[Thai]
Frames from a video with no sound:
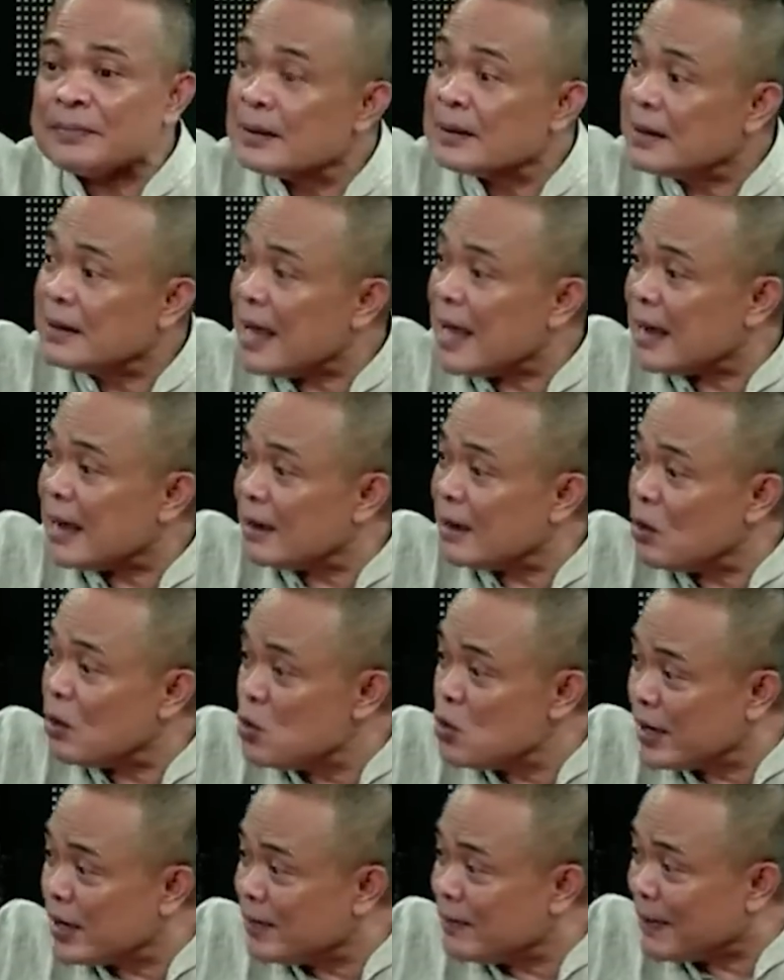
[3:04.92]
ถ้า
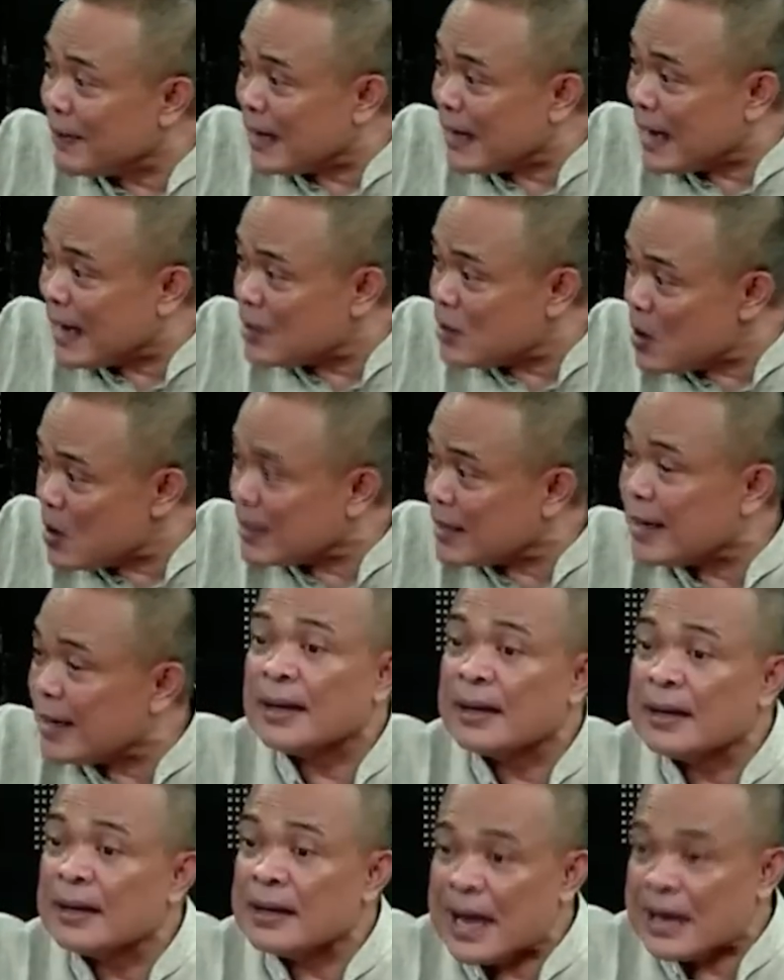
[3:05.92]
อุ้งอิงเป็นนายกเนี่ย
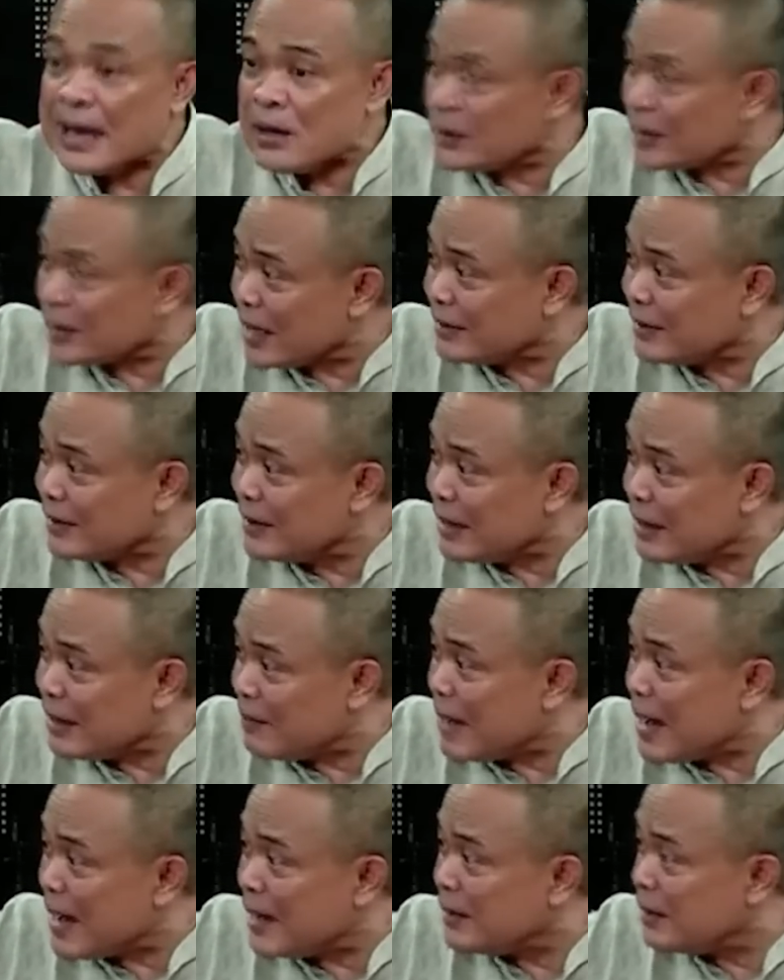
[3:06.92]
นายกทักษิณกลับ
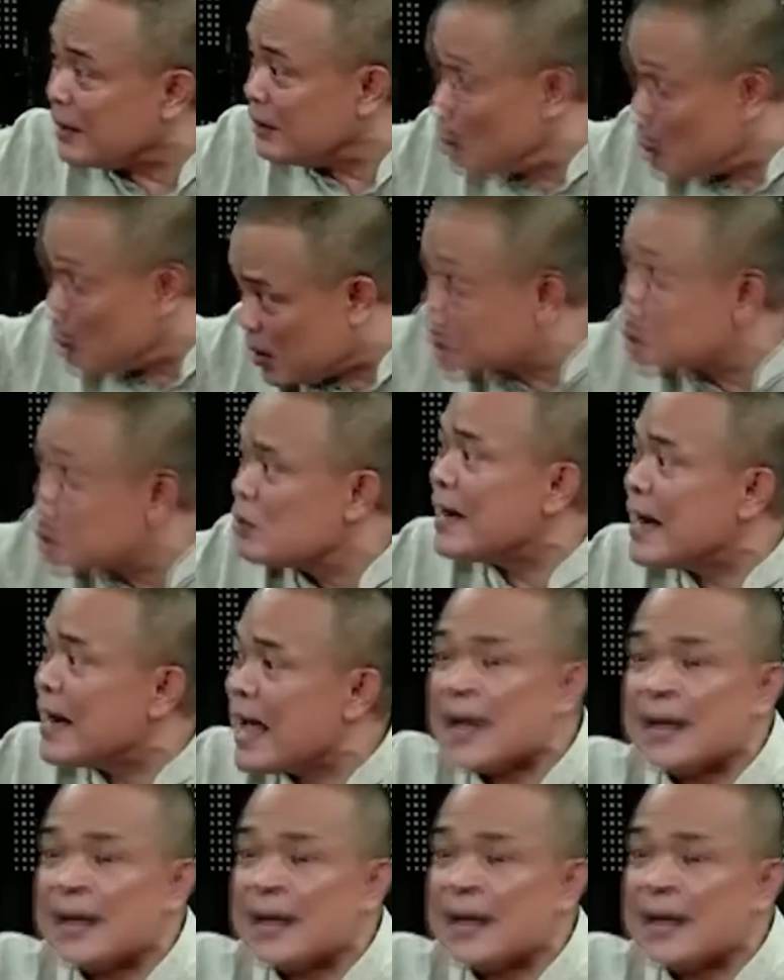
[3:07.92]
มาเนี่ย ลูกก็อยู่ไม่ได้